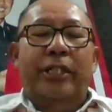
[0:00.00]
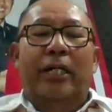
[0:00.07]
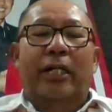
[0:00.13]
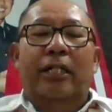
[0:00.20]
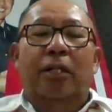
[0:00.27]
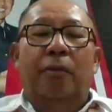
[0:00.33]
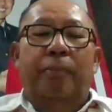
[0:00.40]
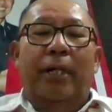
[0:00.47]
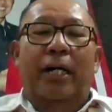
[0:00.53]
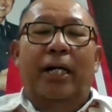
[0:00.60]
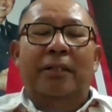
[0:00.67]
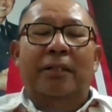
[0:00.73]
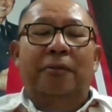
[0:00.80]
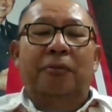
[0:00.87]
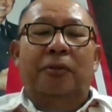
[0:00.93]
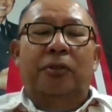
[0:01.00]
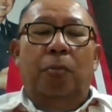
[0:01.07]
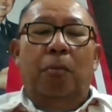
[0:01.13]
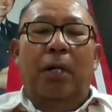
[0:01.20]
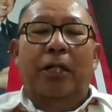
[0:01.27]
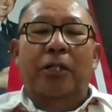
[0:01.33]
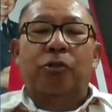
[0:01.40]
ke depan
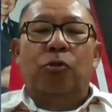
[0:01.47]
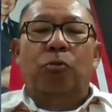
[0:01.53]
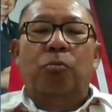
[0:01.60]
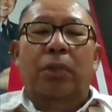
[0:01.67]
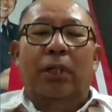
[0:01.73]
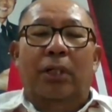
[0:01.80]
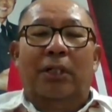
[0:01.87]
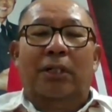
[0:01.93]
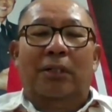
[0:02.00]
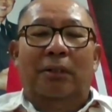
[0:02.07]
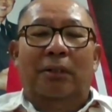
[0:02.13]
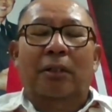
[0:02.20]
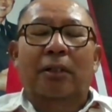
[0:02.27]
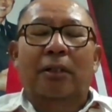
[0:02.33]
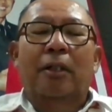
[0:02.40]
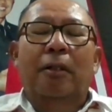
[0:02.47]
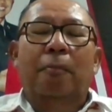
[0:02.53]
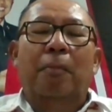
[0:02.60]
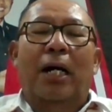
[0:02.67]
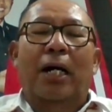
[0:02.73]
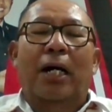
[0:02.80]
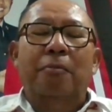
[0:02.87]
sebagai sumber
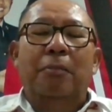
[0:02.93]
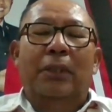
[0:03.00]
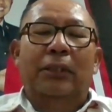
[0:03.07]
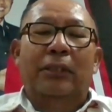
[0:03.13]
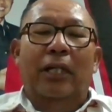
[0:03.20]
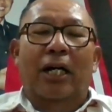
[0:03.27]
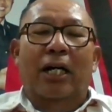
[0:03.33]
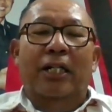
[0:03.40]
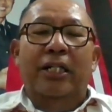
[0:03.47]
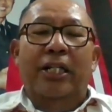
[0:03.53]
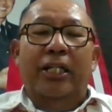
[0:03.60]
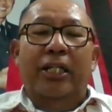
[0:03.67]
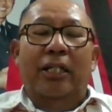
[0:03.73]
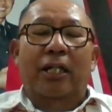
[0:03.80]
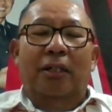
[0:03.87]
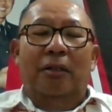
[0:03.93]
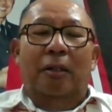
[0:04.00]
bahan mentah nikel